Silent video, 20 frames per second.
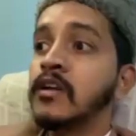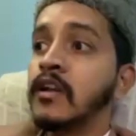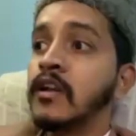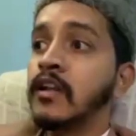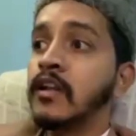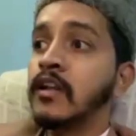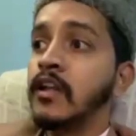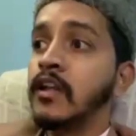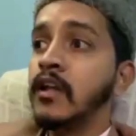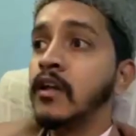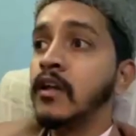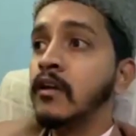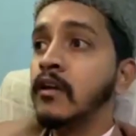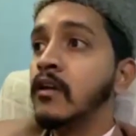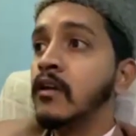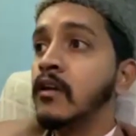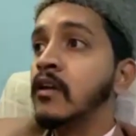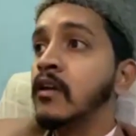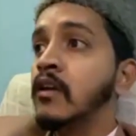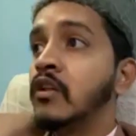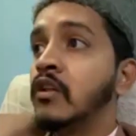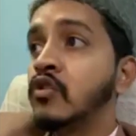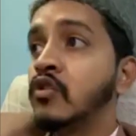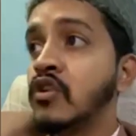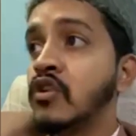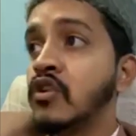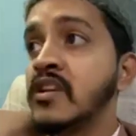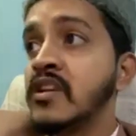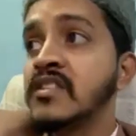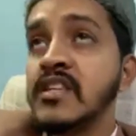गलत मंच कर
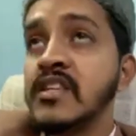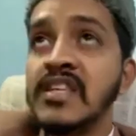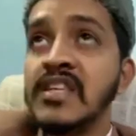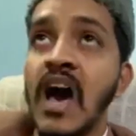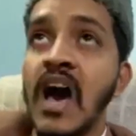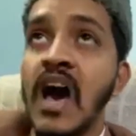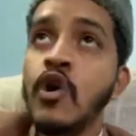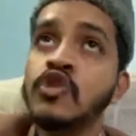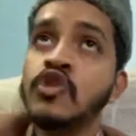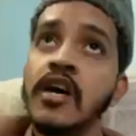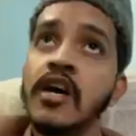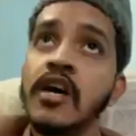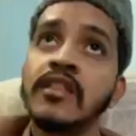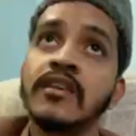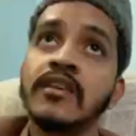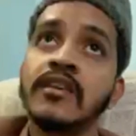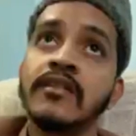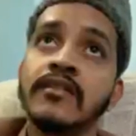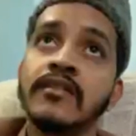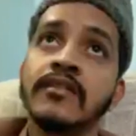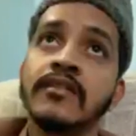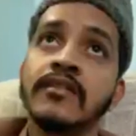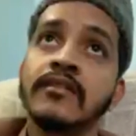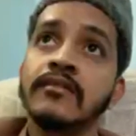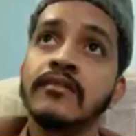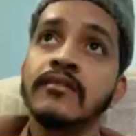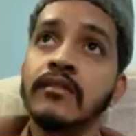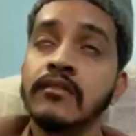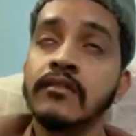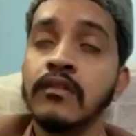रही तो ये सज़ा
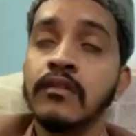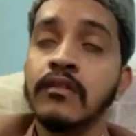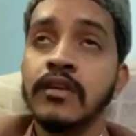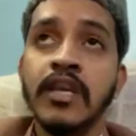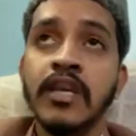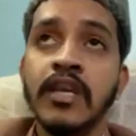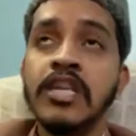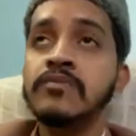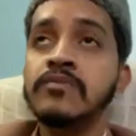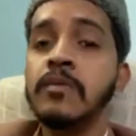हो जाती